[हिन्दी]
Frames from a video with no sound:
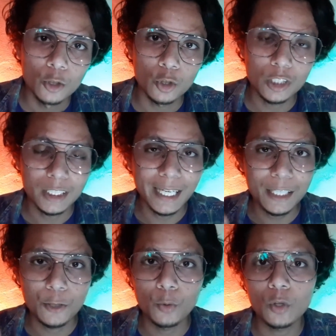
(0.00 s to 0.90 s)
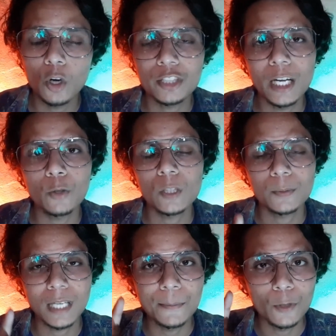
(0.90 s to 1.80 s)
सो स्टे ट्यून्ड और चैनल को
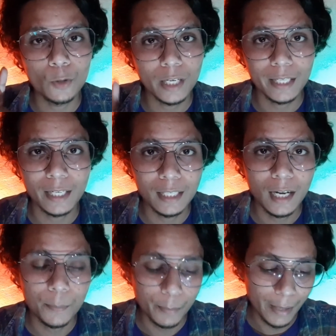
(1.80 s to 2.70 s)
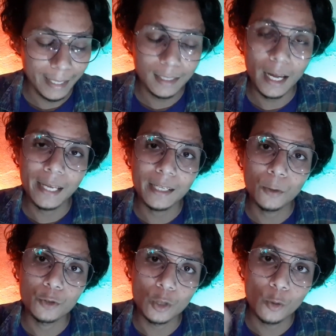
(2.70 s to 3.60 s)
सब्सक्राइब जरूर करके रख लेना बेल आइकन
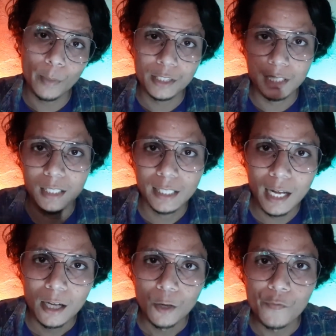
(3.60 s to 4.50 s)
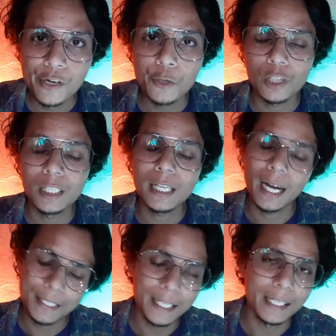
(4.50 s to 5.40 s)
को जरूर प्रेस कर लेना वीडियो जल्दी
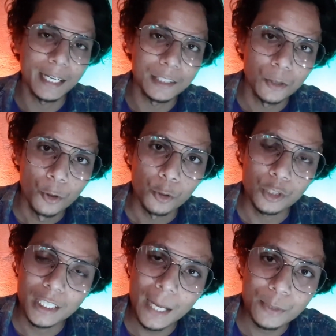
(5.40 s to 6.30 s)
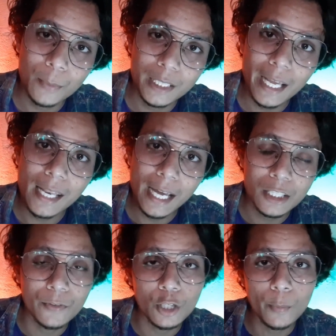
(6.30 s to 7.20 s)
आ जाएगी गाइज तो चलिए आपसे मिलते हैं
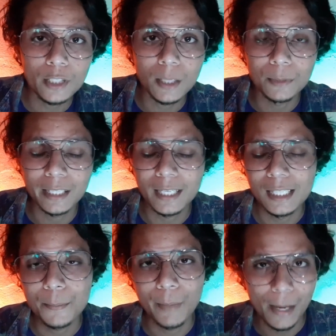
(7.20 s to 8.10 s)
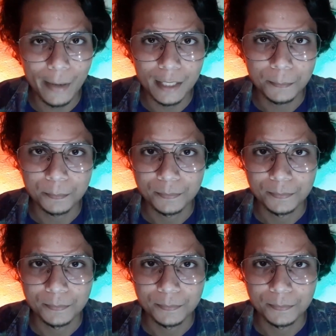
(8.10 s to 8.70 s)
नेक्स्ट वीडियो में तब तक के लिए बाय बाय